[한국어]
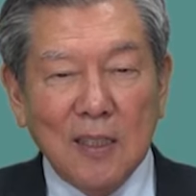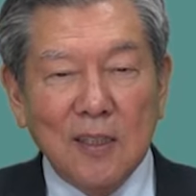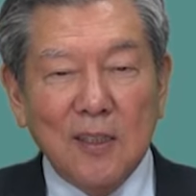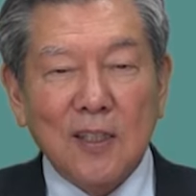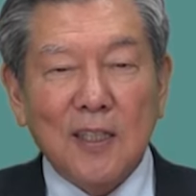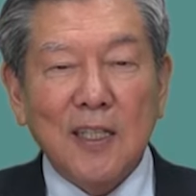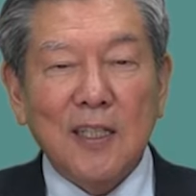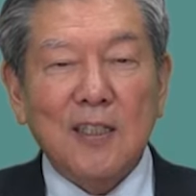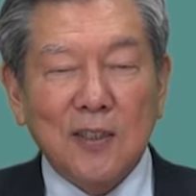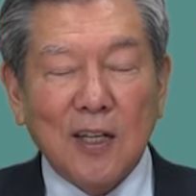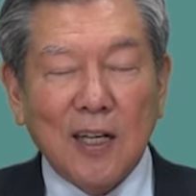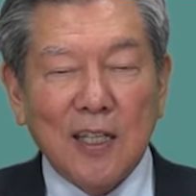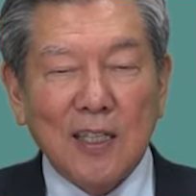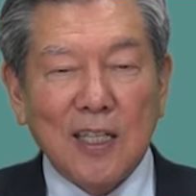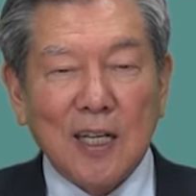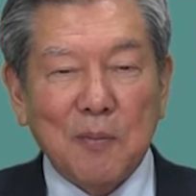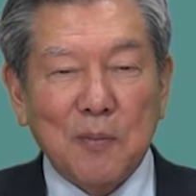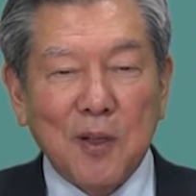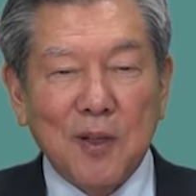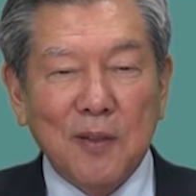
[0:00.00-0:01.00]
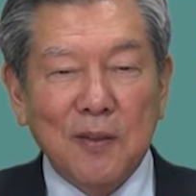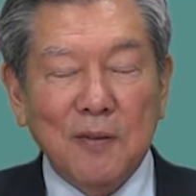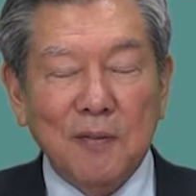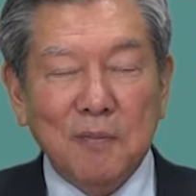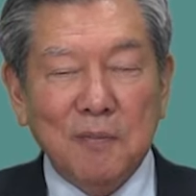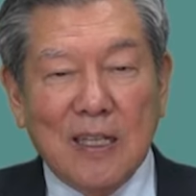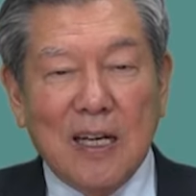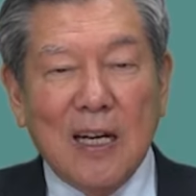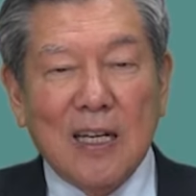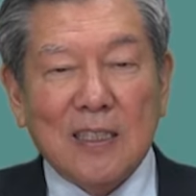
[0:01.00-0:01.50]
이렇게 해서 간다면
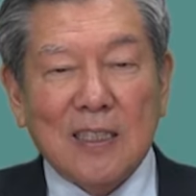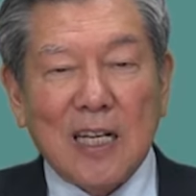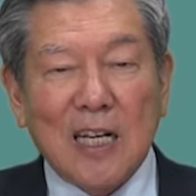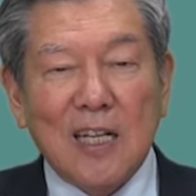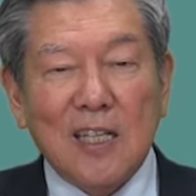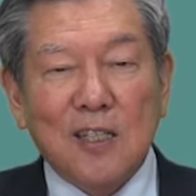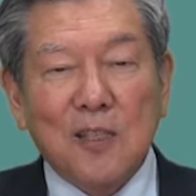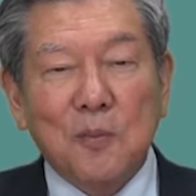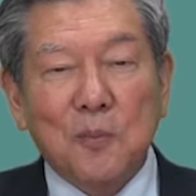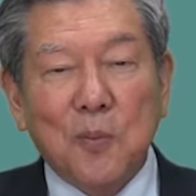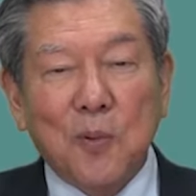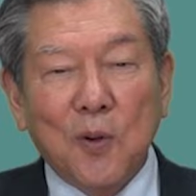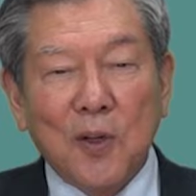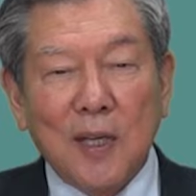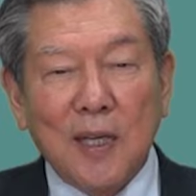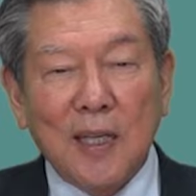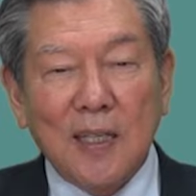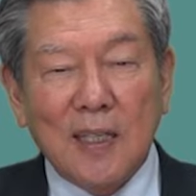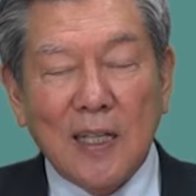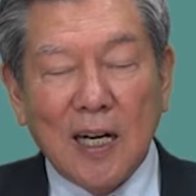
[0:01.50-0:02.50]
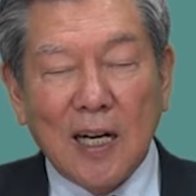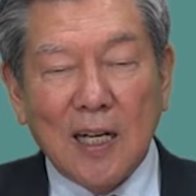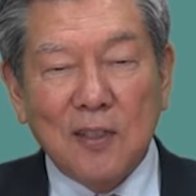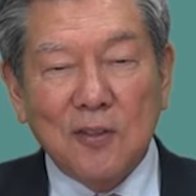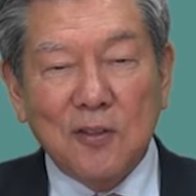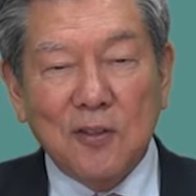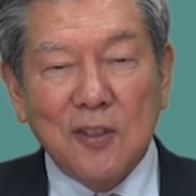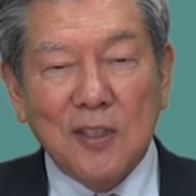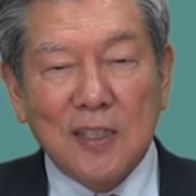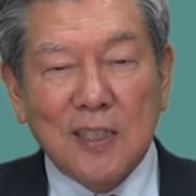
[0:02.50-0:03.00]
다 잘 극복해 나갈
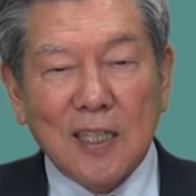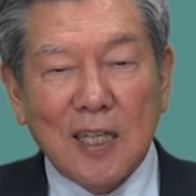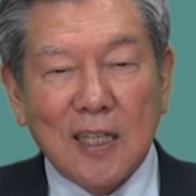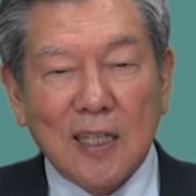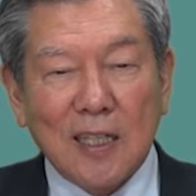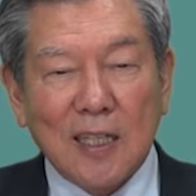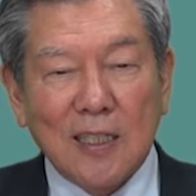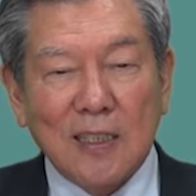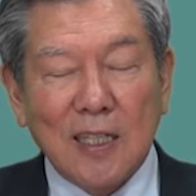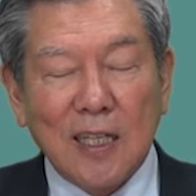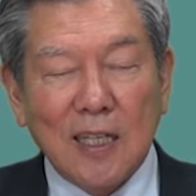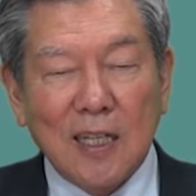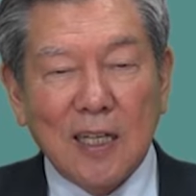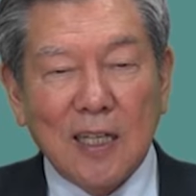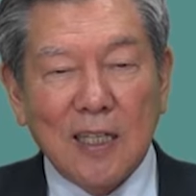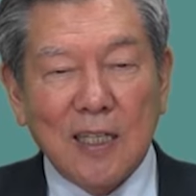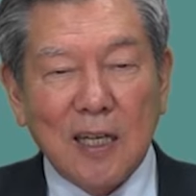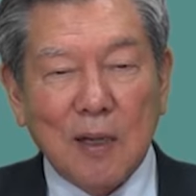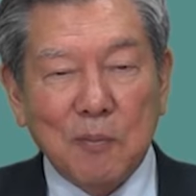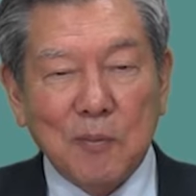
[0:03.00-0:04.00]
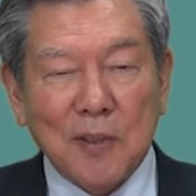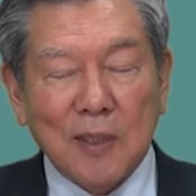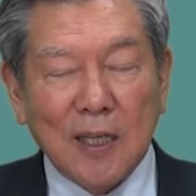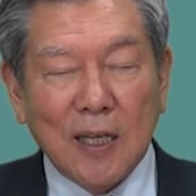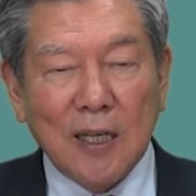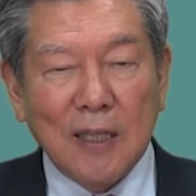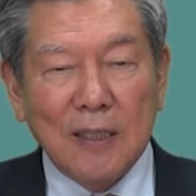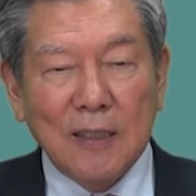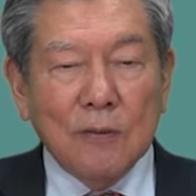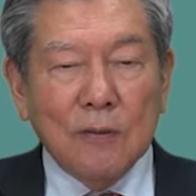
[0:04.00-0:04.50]
수 있지 않을까 생각을
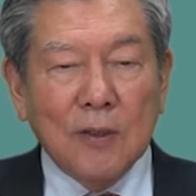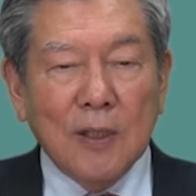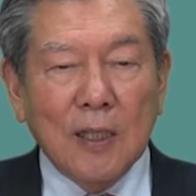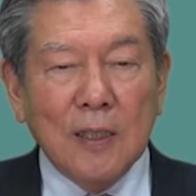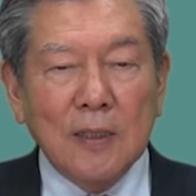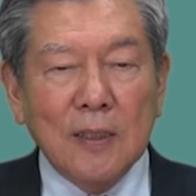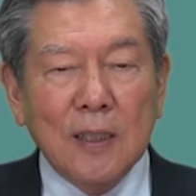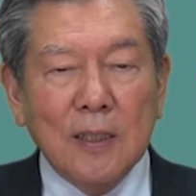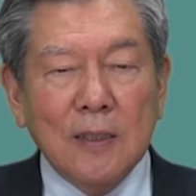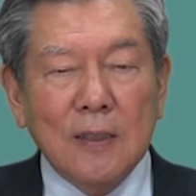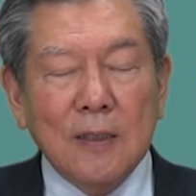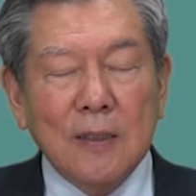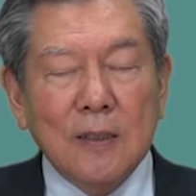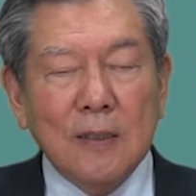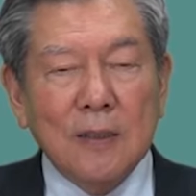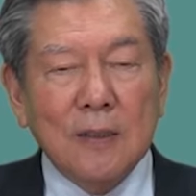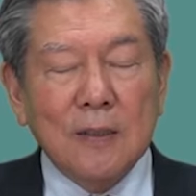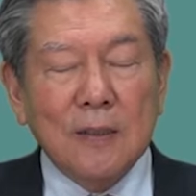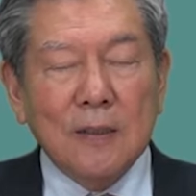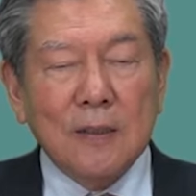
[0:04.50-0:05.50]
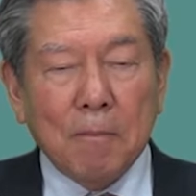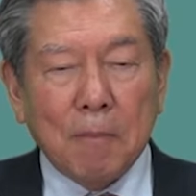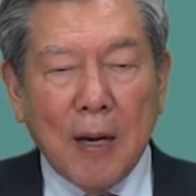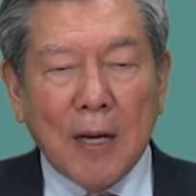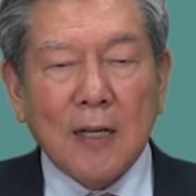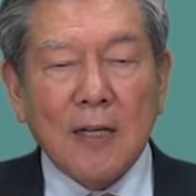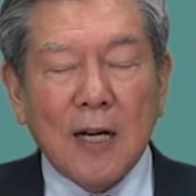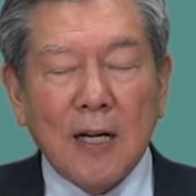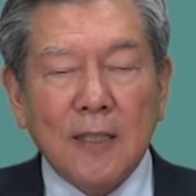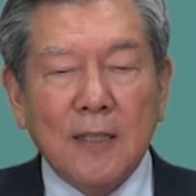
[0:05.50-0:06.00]
합니다. 우리가 이제 그
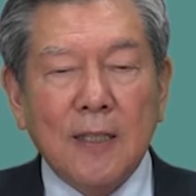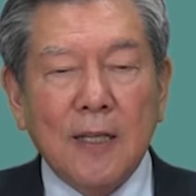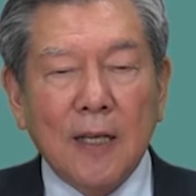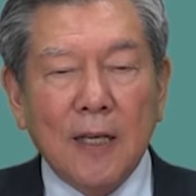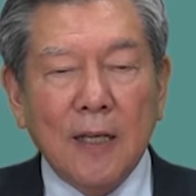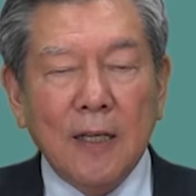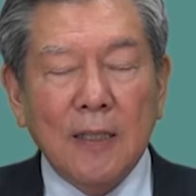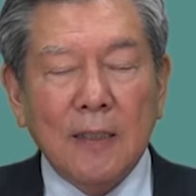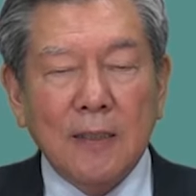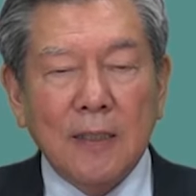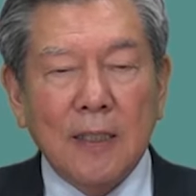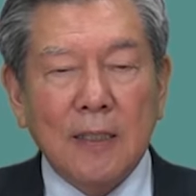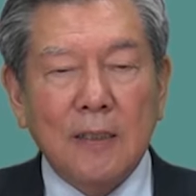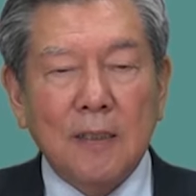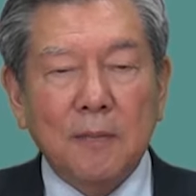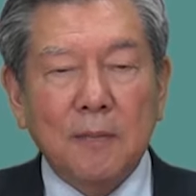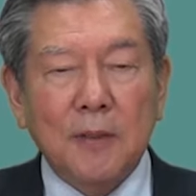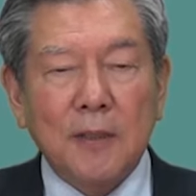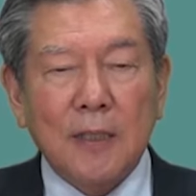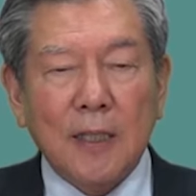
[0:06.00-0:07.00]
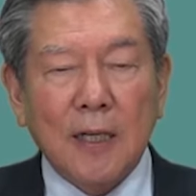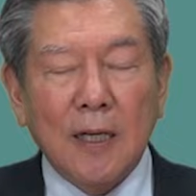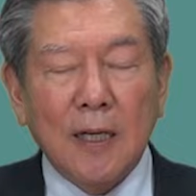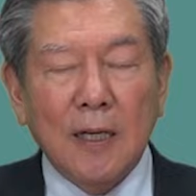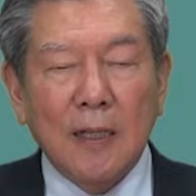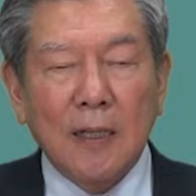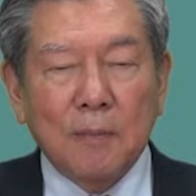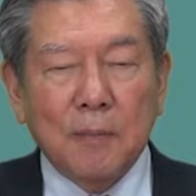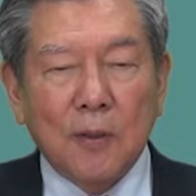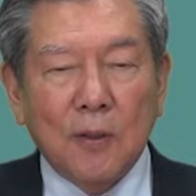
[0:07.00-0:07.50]
말을 할 때 예를 들면
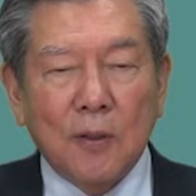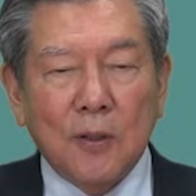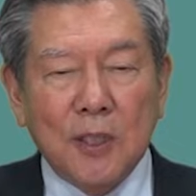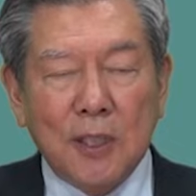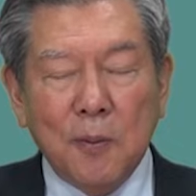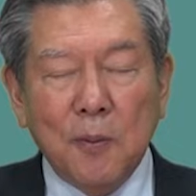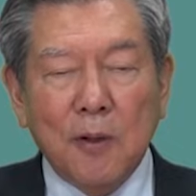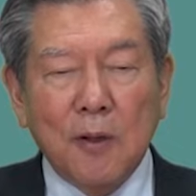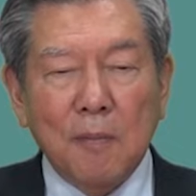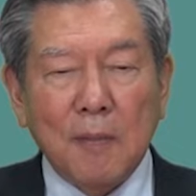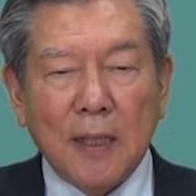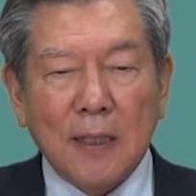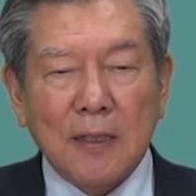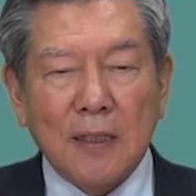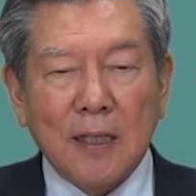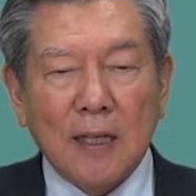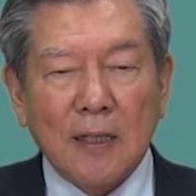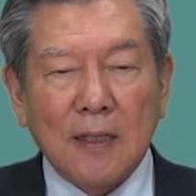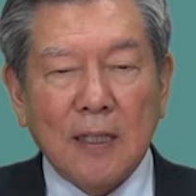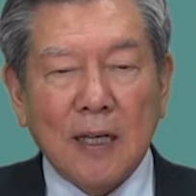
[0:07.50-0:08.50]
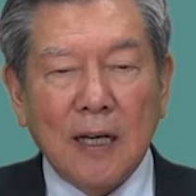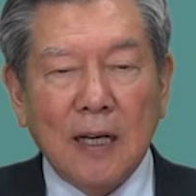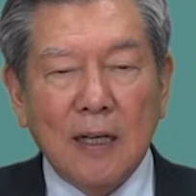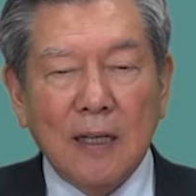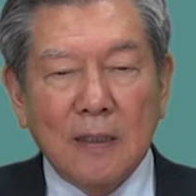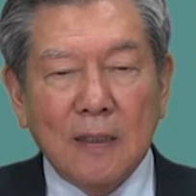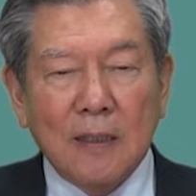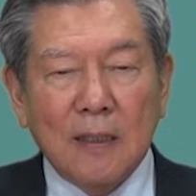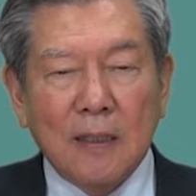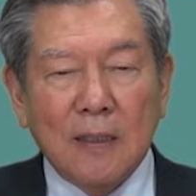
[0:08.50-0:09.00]
제가 뭐 10억을 만들겠다.
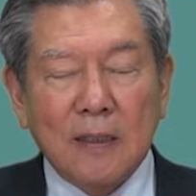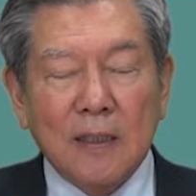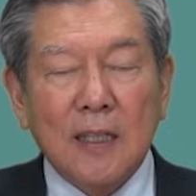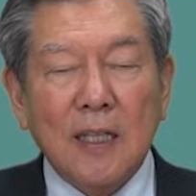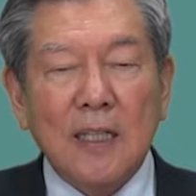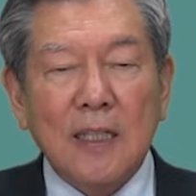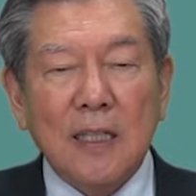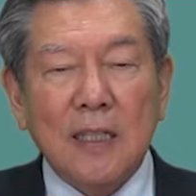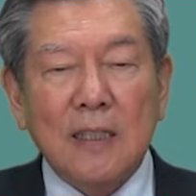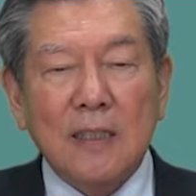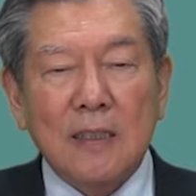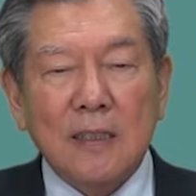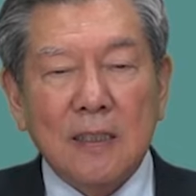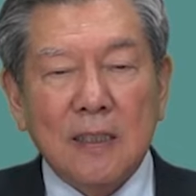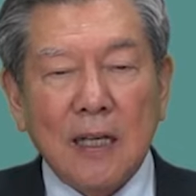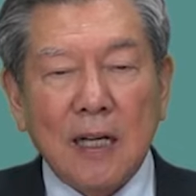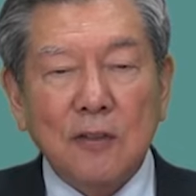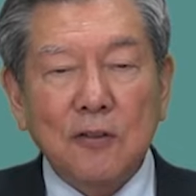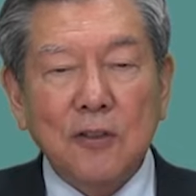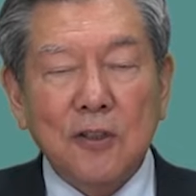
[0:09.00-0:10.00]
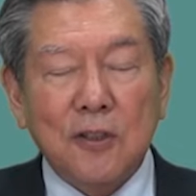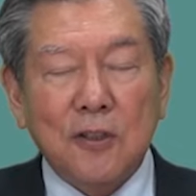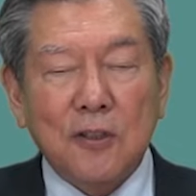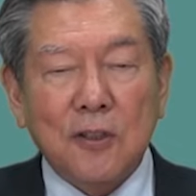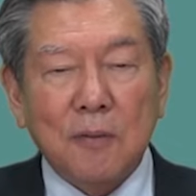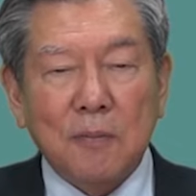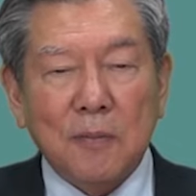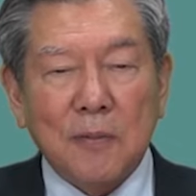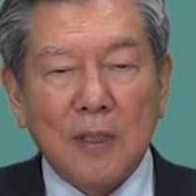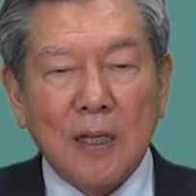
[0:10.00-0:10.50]
예, 이렇게 얘기를 할 수 있을
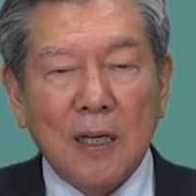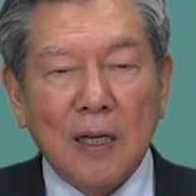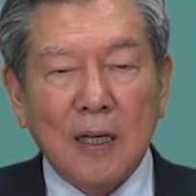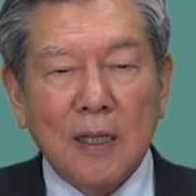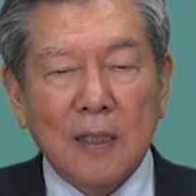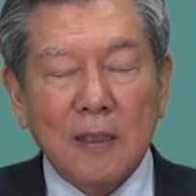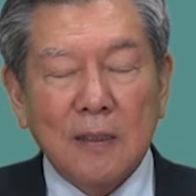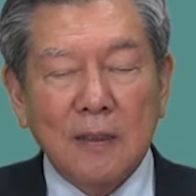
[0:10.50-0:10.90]
겁니다.